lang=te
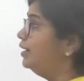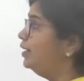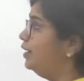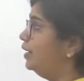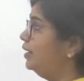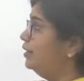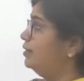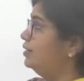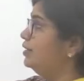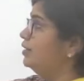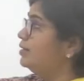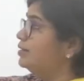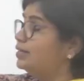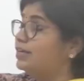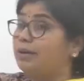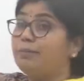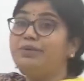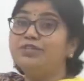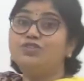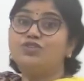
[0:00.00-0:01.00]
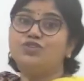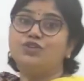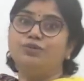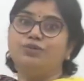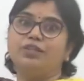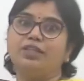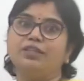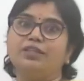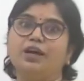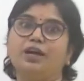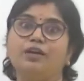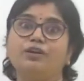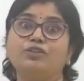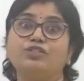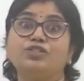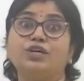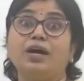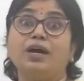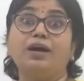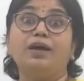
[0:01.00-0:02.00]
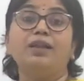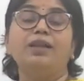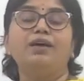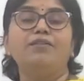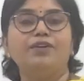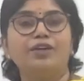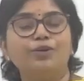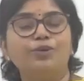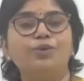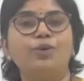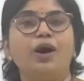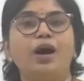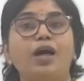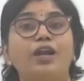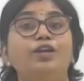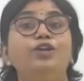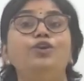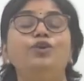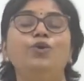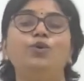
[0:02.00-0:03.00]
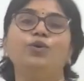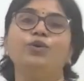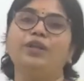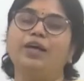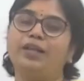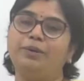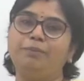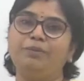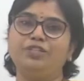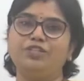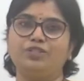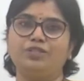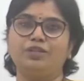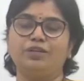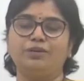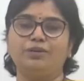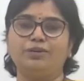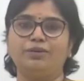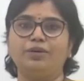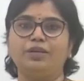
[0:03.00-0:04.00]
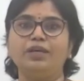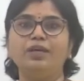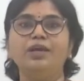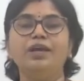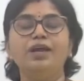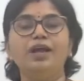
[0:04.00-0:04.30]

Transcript: లేదా ఇంకా కెమిస్ట్రీ ఉంది దాంట్లో చాలా వరకు అన్నోన్ అనిపించింది అనుకోండి